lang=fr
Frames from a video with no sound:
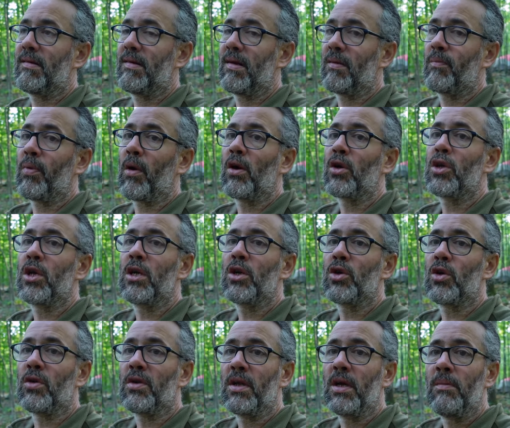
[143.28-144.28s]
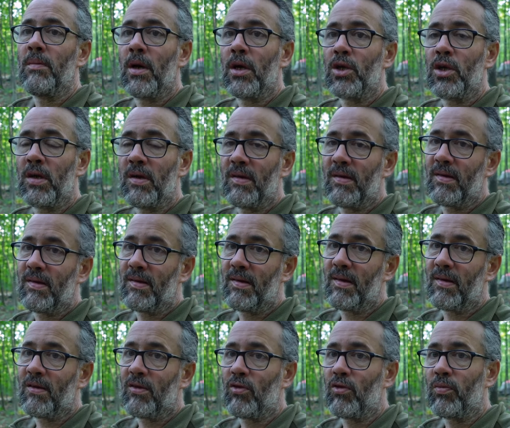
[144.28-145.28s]
Prochaine prochaines journées, mais j'ai
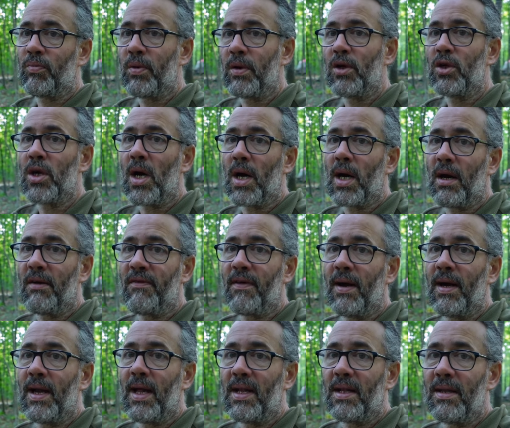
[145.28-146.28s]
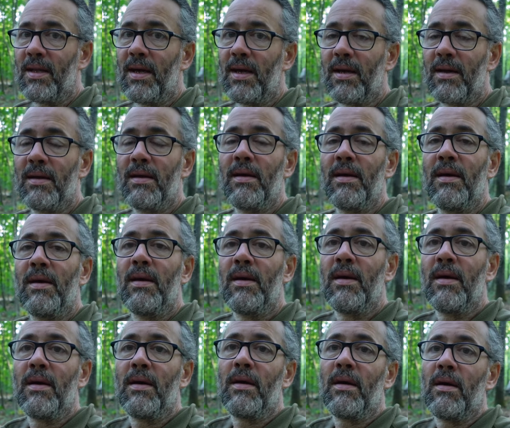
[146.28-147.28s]
six soupers genre à faire là-dedans.
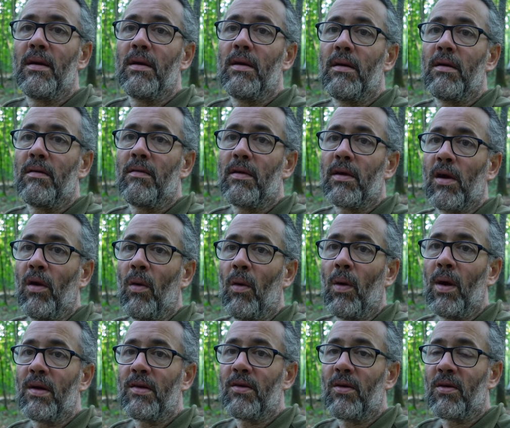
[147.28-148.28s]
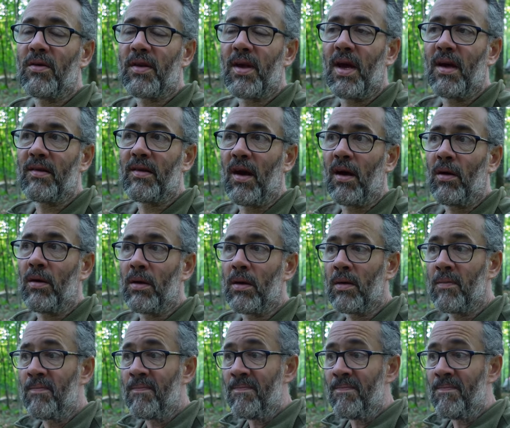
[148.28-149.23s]
On va voir si on s'en sort.